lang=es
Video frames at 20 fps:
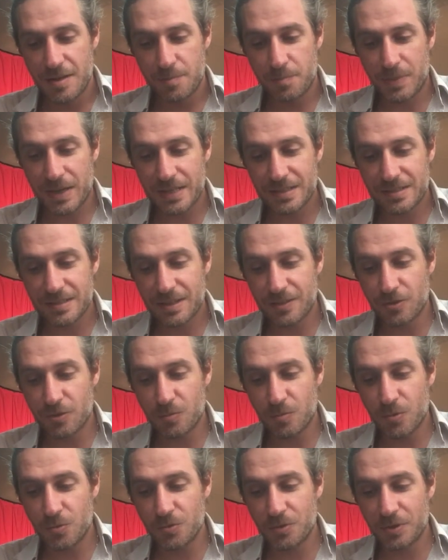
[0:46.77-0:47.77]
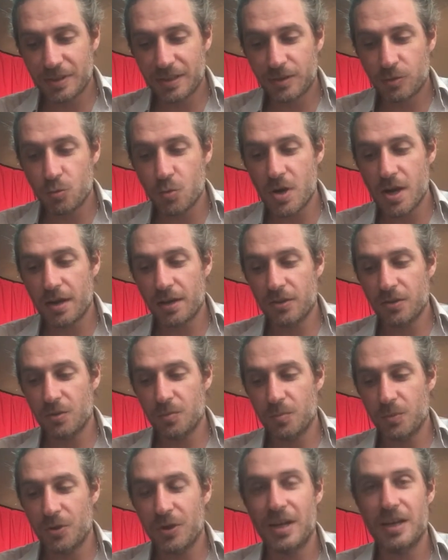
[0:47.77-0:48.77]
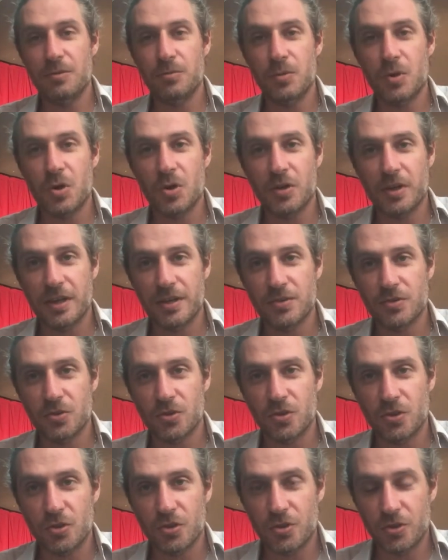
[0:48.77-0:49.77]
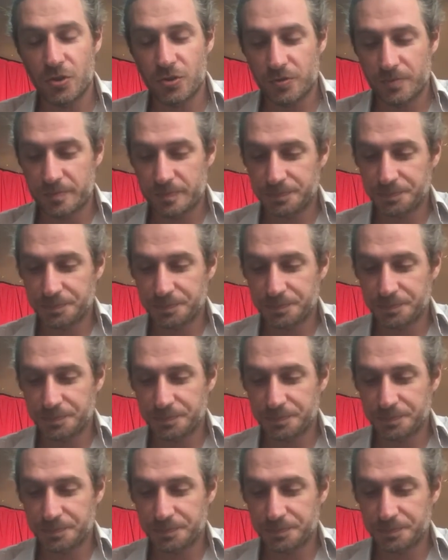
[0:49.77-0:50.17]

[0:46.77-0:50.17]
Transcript: pasa como un recuerdo por el bosque sonoro.